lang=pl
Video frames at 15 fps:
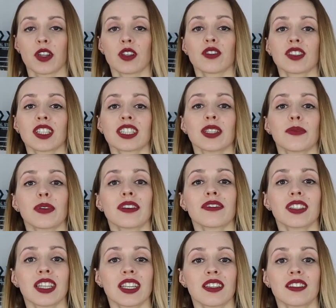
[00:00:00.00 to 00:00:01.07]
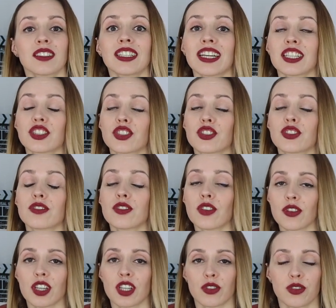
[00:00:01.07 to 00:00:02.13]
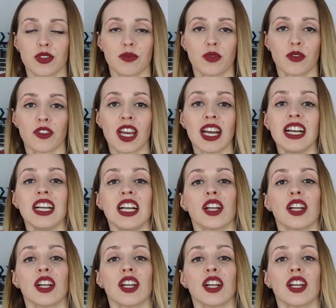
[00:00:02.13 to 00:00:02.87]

tylko tak naprawdę ja ciągle o tym mówię,